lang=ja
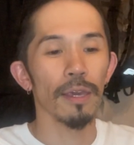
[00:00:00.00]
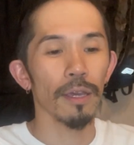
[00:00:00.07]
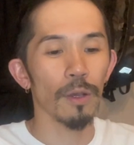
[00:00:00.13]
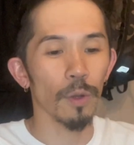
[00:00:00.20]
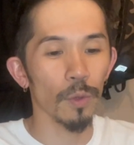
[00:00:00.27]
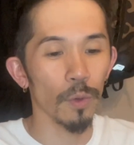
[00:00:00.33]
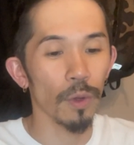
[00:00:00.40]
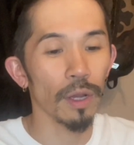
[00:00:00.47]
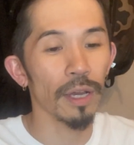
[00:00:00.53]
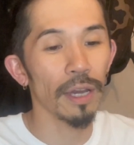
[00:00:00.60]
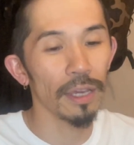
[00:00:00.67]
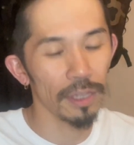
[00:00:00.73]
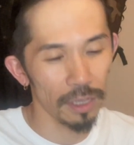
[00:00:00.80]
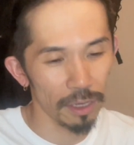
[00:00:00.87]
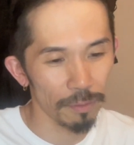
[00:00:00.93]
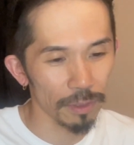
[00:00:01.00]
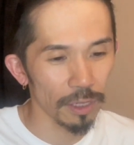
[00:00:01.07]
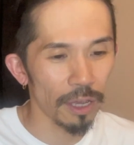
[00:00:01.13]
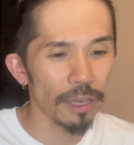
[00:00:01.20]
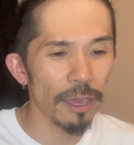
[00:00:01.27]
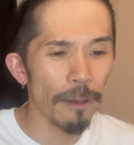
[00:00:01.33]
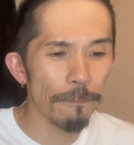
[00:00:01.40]
ことが書いてあります。
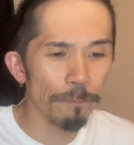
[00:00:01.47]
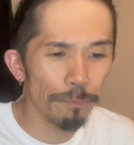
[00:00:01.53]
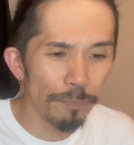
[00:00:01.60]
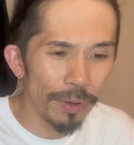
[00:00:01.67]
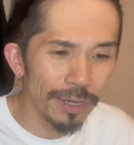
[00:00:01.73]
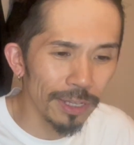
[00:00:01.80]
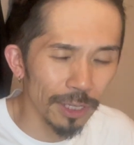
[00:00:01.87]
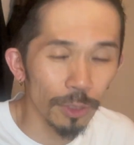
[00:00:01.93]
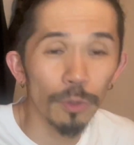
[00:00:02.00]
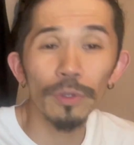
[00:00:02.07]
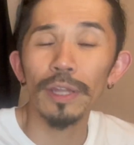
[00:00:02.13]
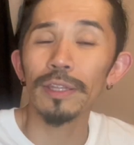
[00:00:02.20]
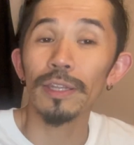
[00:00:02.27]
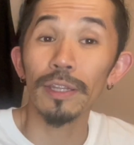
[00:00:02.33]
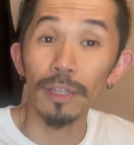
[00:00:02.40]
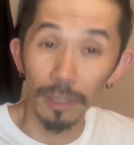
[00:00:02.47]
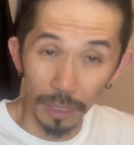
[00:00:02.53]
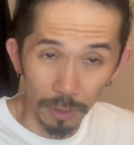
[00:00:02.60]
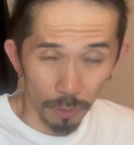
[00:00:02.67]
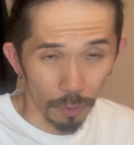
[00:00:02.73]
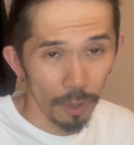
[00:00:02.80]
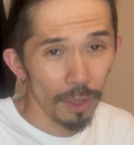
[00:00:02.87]
あ、やっぱりそうだったんだな
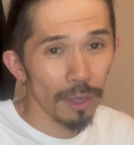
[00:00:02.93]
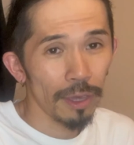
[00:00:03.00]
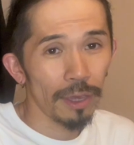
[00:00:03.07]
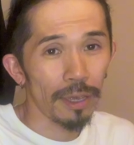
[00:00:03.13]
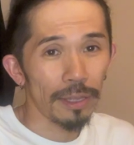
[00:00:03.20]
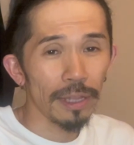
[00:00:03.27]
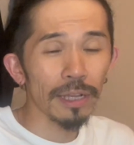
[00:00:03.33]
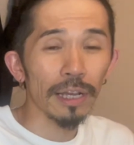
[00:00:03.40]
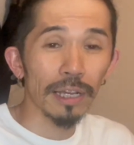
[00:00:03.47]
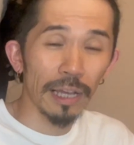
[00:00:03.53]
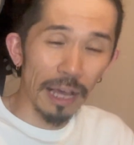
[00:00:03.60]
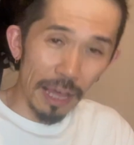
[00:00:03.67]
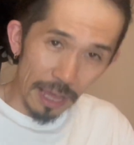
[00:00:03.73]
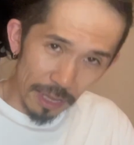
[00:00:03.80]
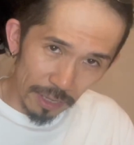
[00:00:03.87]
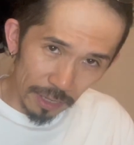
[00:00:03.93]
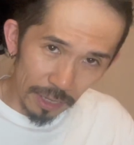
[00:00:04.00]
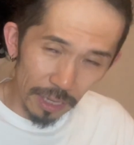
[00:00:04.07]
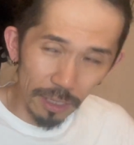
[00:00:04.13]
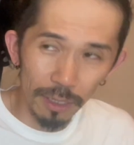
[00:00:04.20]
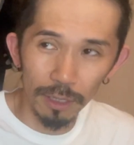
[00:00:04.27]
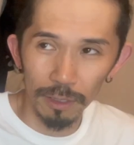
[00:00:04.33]
と。えー、なんか完
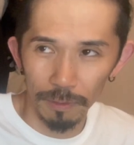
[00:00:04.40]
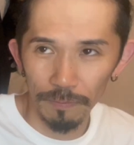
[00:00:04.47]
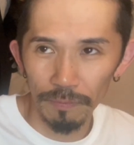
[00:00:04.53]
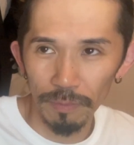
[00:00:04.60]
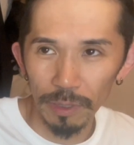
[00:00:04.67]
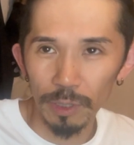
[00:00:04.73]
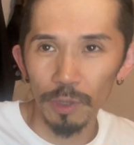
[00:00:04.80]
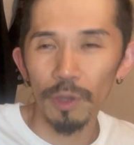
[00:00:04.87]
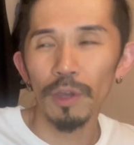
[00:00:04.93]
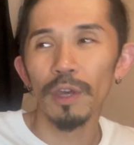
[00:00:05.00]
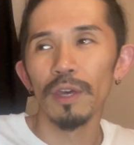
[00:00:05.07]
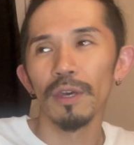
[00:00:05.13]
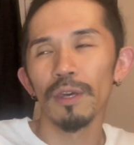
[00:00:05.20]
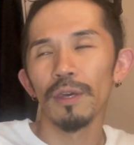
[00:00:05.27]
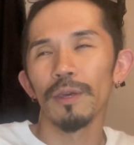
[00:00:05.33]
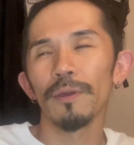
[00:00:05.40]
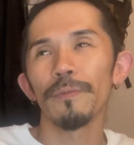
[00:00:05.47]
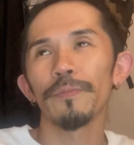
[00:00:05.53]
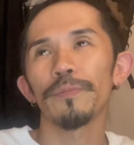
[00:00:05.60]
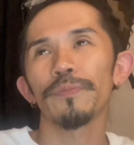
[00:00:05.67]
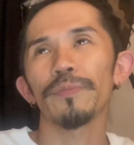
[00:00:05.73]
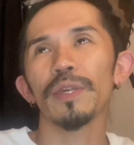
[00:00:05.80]
結、まあ、その、
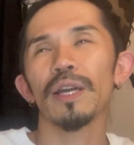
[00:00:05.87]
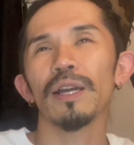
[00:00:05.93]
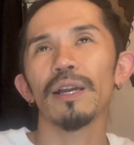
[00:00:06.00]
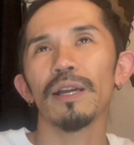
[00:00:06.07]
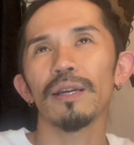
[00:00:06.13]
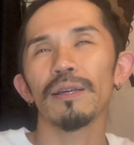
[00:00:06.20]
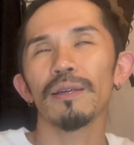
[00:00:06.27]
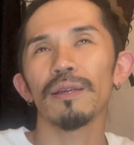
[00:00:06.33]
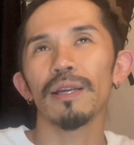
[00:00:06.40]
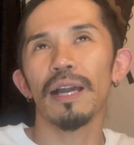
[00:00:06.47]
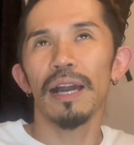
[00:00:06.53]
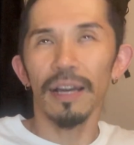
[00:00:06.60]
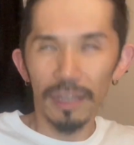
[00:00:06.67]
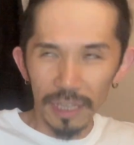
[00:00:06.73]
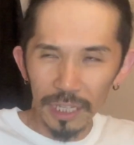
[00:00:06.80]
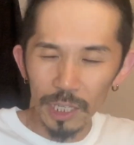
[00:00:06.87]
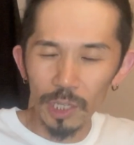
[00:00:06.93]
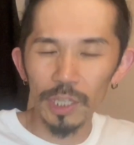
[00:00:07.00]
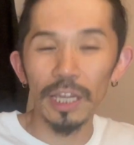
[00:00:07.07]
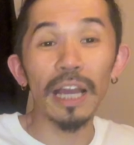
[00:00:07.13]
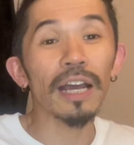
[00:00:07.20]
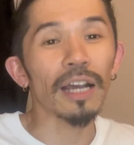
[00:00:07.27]
完結
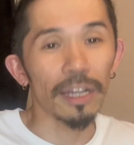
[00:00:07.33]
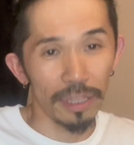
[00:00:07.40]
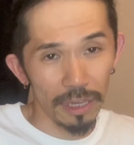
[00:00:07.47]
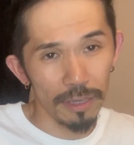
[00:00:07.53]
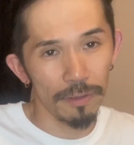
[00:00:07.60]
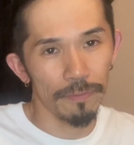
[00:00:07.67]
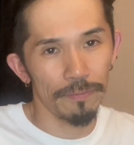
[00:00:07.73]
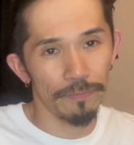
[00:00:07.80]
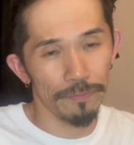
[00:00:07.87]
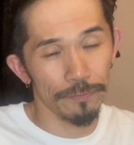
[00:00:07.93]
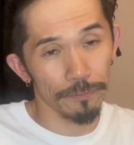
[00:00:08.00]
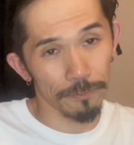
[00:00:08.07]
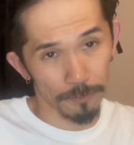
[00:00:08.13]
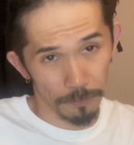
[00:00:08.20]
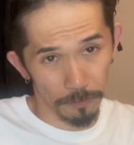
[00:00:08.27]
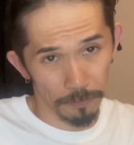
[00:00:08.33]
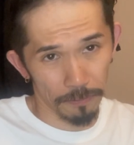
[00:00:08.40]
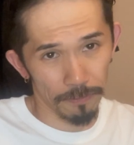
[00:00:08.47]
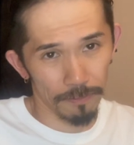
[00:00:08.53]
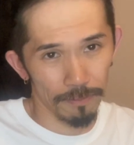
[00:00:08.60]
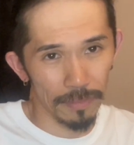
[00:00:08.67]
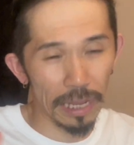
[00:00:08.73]
した感がね、
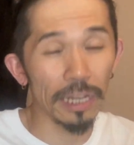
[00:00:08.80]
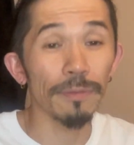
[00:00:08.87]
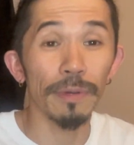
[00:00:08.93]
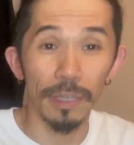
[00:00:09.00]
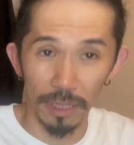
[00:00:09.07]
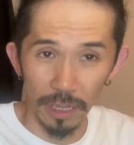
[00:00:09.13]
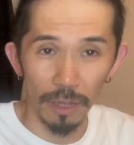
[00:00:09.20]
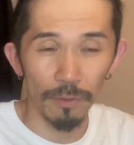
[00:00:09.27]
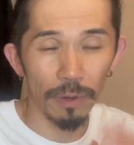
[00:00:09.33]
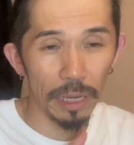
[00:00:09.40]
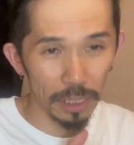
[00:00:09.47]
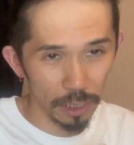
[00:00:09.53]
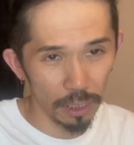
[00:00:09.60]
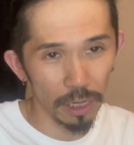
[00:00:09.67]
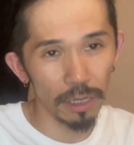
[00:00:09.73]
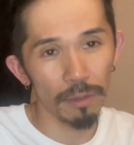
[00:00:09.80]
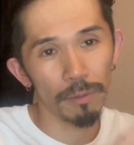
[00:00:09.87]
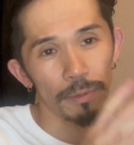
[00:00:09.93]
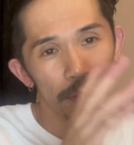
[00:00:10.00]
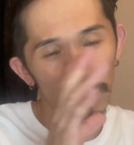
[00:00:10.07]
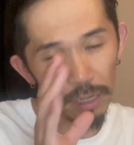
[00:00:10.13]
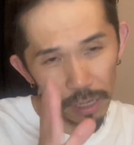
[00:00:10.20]
ありました。ファーストアルバム、
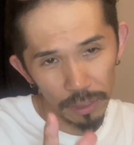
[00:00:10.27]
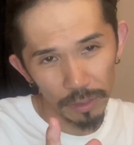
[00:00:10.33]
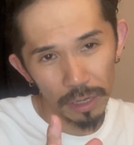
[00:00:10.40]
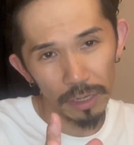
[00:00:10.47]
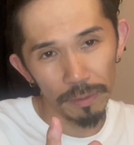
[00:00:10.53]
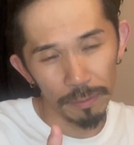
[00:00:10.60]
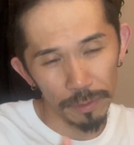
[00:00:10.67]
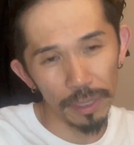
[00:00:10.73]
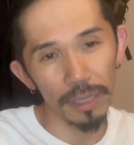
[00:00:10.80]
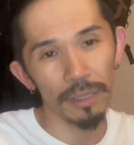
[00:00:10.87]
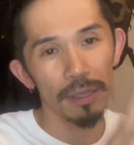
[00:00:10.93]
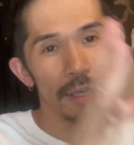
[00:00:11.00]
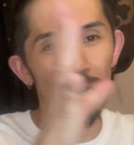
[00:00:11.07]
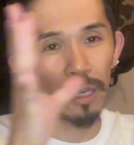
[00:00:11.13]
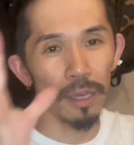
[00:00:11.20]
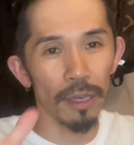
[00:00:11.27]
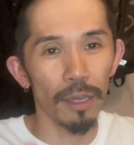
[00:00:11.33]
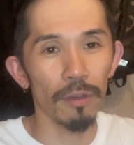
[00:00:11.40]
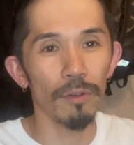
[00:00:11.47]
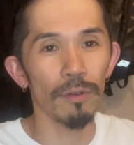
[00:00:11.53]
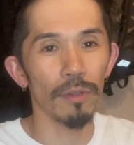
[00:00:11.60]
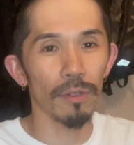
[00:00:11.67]
セカンドアルバムで、
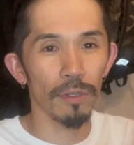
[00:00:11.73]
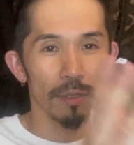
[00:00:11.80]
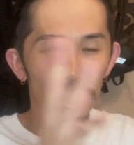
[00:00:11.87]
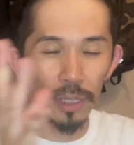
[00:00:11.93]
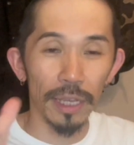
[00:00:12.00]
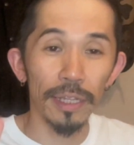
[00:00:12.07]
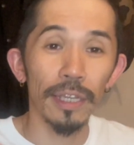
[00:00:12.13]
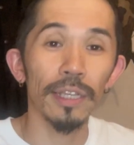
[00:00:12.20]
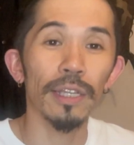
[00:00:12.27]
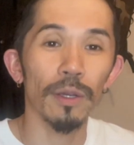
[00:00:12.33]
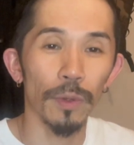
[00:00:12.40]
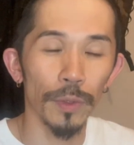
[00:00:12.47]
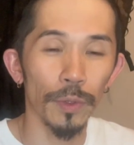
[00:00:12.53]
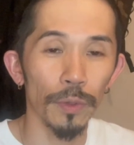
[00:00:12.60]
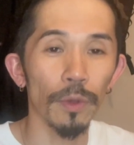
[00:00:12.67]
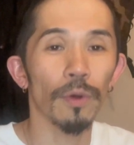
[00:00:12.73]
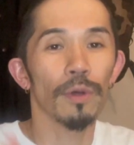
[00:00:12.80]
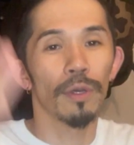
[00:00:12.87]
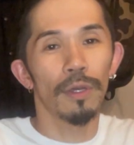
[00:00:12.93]
えー、伝えてきたことの、